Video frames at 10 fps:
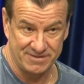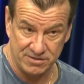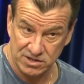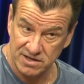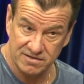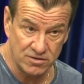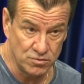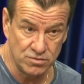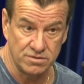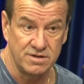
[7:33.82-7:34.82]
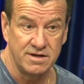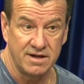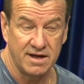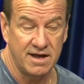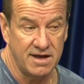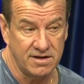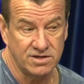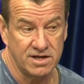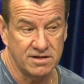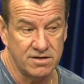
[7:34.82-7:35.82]
Então a gente tem que ser duro, né? A
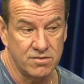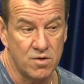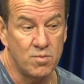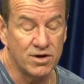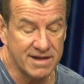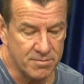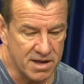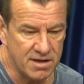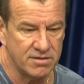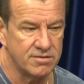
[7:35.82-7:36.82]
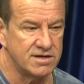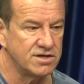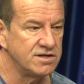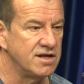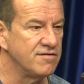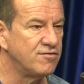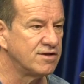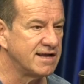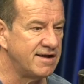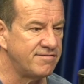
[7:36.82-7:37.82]
gente tem que ter um comportamento. Eu acho que a gente tem que
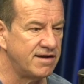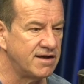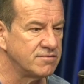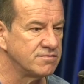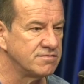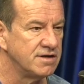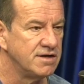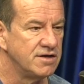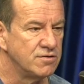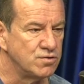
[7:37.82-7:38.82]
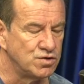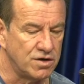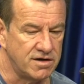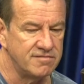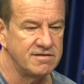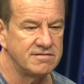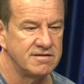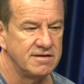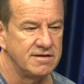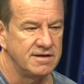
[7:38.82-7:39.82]
voltar a falar com os, os
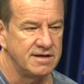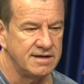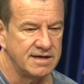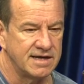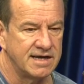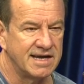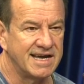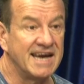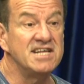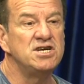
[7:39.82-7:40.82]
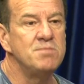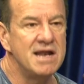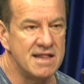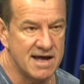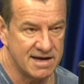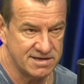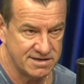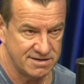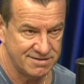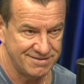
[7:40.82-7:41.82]
jovens. É, credibilidade,
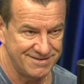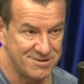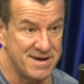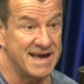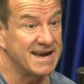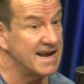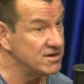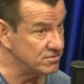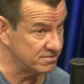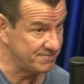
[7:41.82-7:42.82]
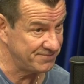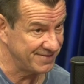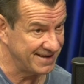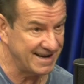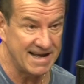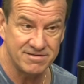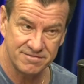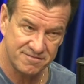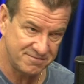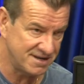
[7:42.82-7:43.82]
não é crédito.
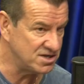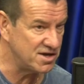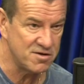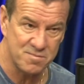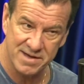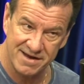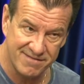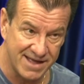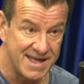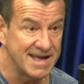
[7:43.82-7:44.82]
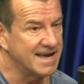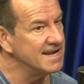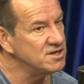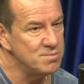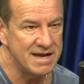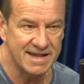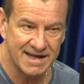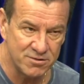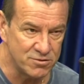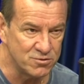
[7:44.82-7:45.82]
Crédito a gente recupera e vai.
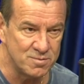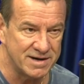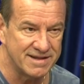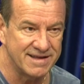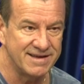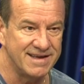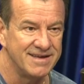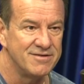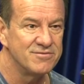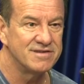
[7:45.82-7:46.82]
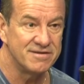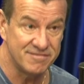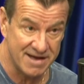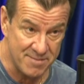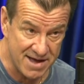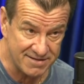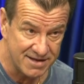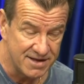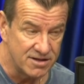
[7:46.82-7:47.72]
Credibilidade, quando tu perder, uhum. você não vai mais.